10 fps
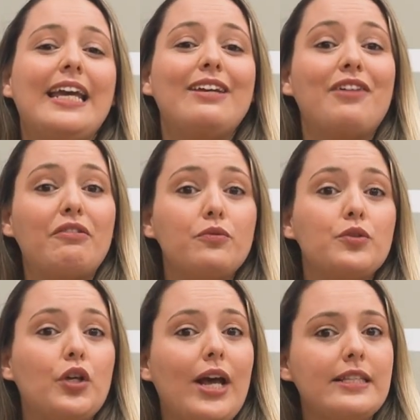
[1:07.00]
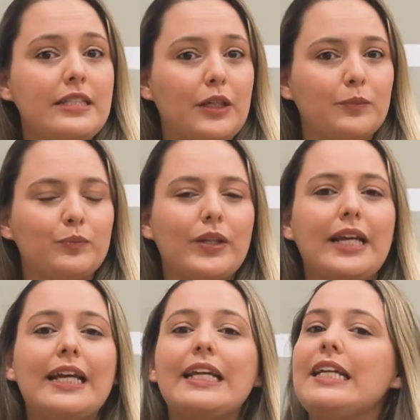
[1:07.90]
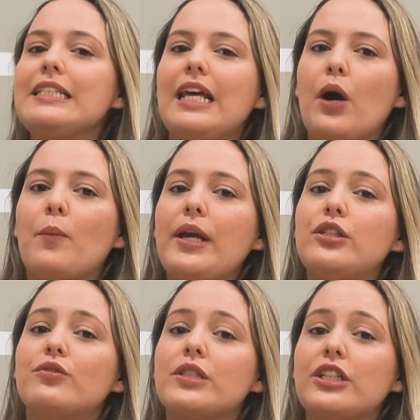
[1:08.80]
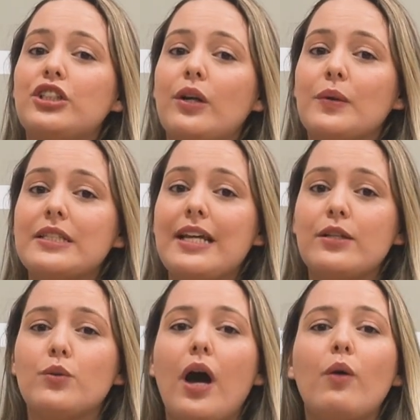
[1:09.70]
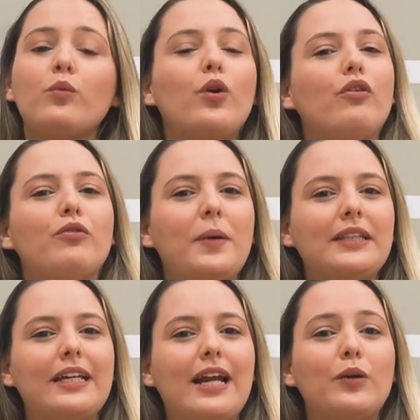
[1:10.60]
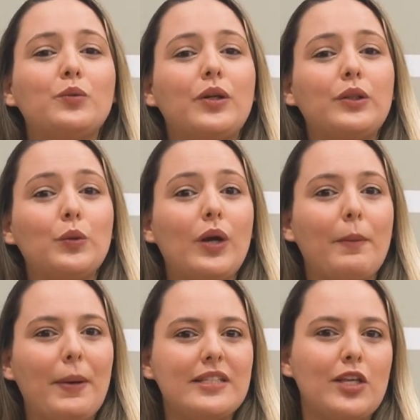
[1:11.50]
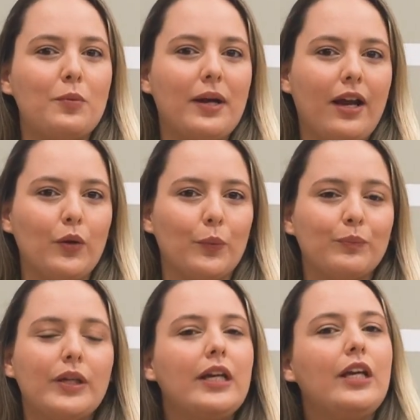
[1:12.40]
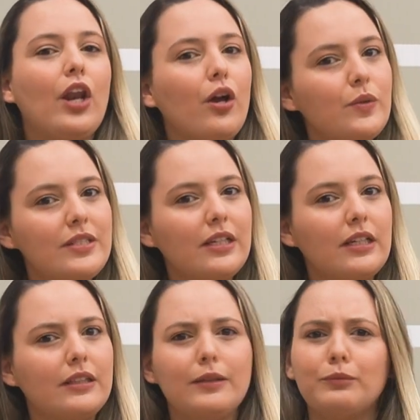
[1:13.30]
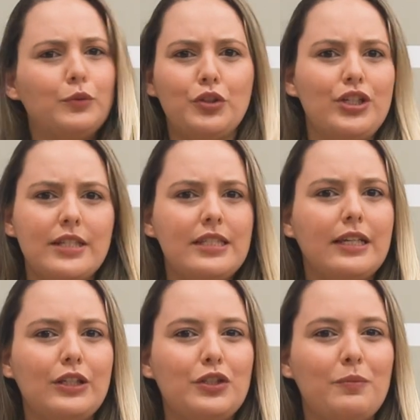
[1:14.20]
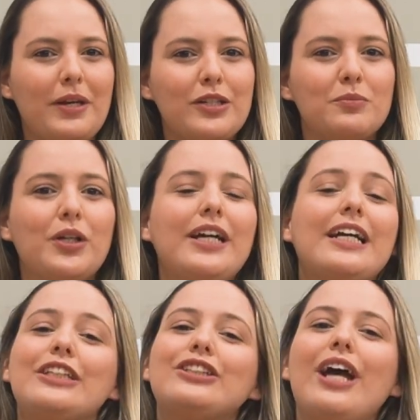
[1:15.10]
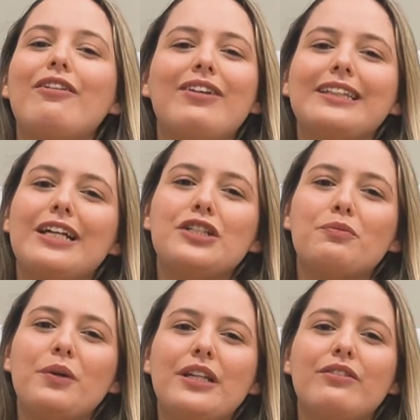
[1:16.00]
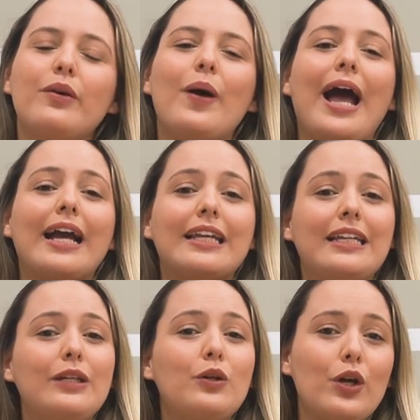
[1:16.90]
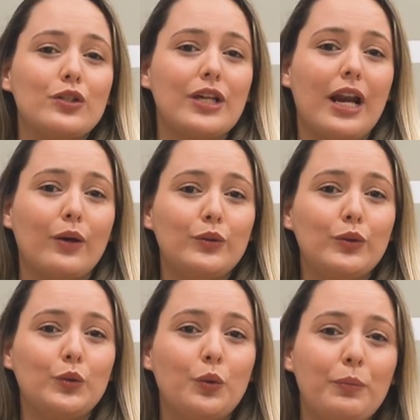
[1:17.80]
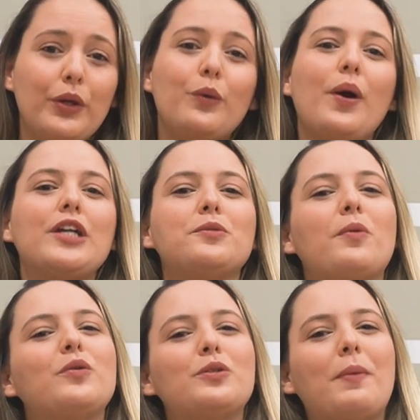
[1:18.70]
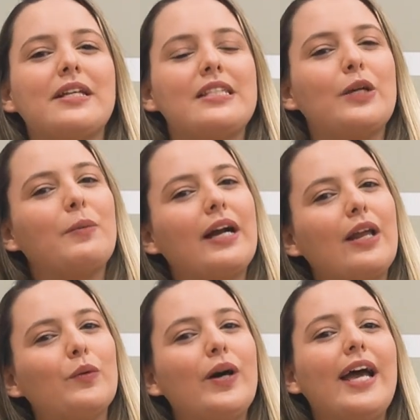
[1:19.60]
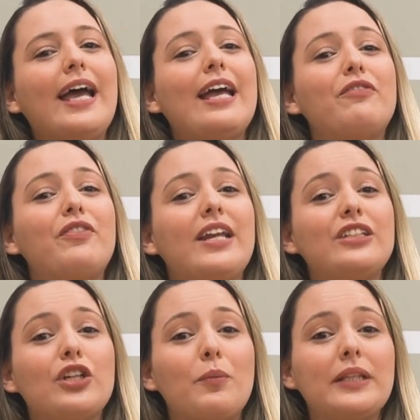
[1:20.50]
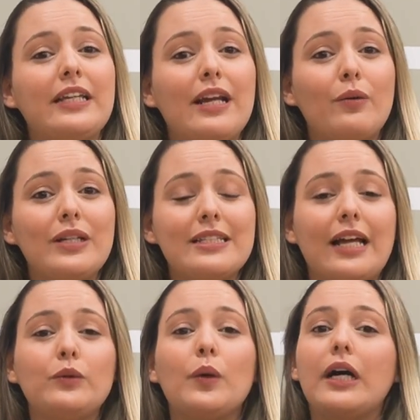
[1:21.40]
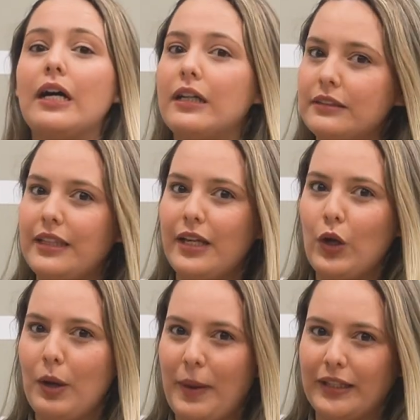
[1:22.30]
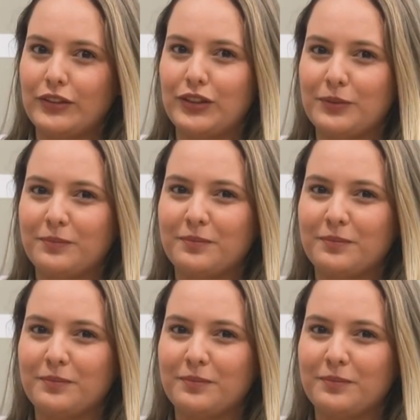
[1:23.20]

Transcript: E vai funcionar assim. Quinzenalmente vocês terão acesso ao novo material do Educa Parceiro Magalu. E logo em seguida, no dia seguinte mesmo, já vai estar disponível aqui no nosso canal do YouTube o Responde Parceiro Magalu, referente ao material lançado anteriormente.